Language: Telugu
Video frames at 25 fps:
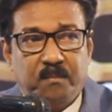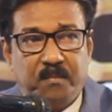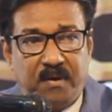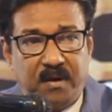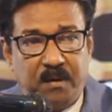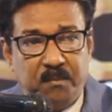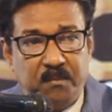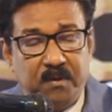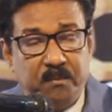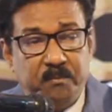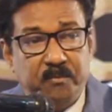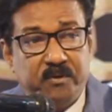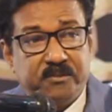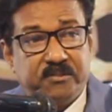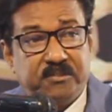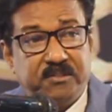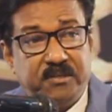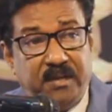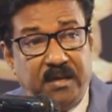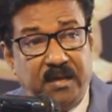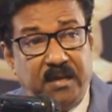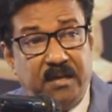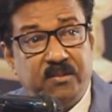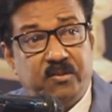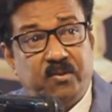మనమేమో
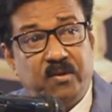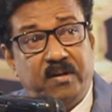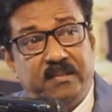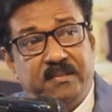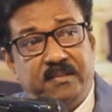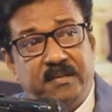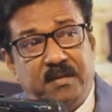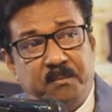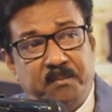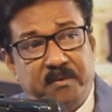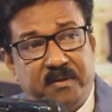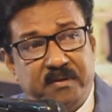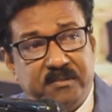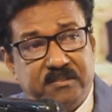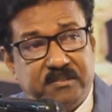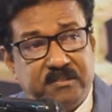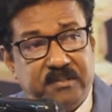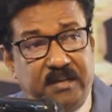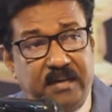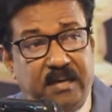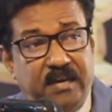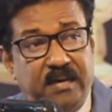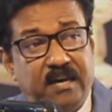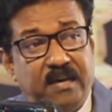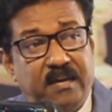స్నేహితుల మన
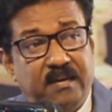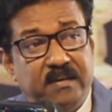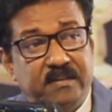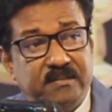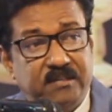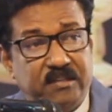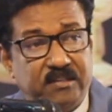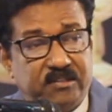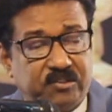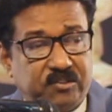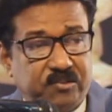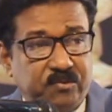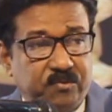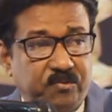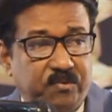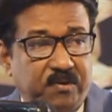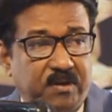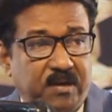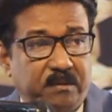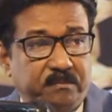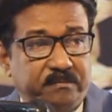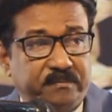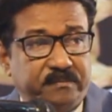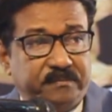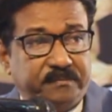స్నేహాన్ని చేస్తూ
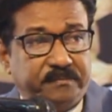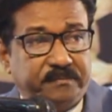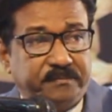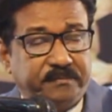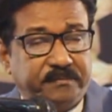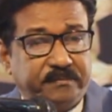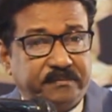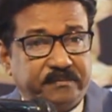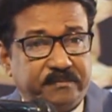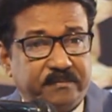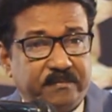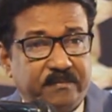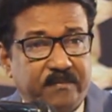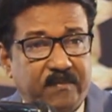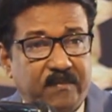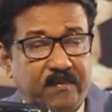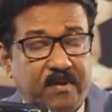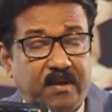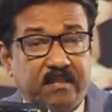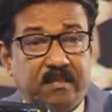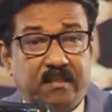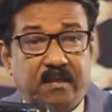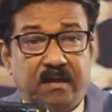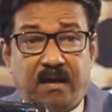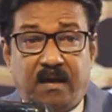ఉన్నాం
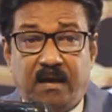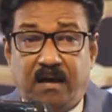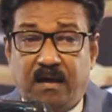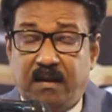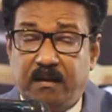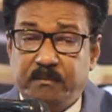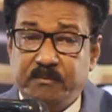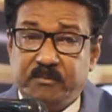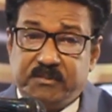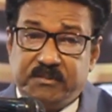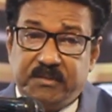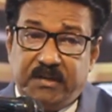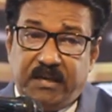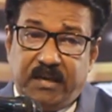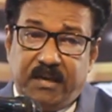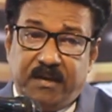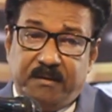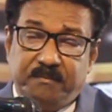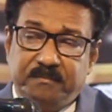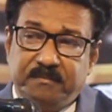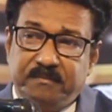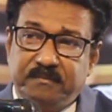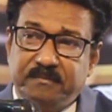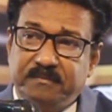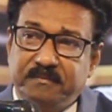ఎంతకాలం
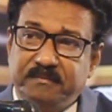స్నేహం